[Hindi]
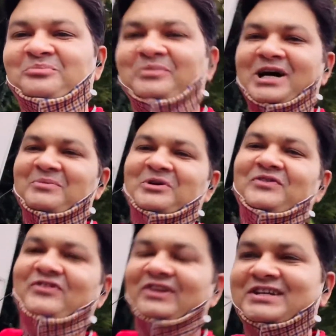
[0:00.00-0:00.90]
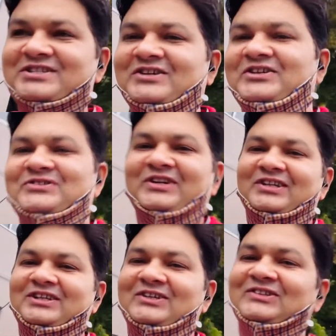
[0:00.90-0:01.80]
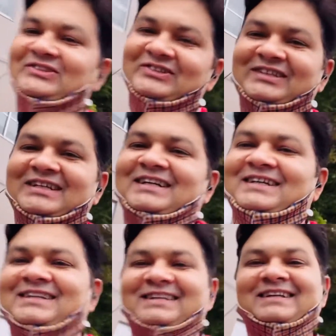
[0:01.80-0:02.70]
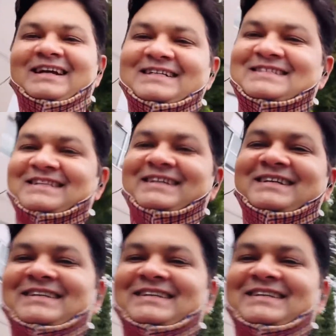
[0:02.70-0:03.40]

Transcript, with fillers: मैं आपको फुल स्टोरी सुनाता हूँ लेट सी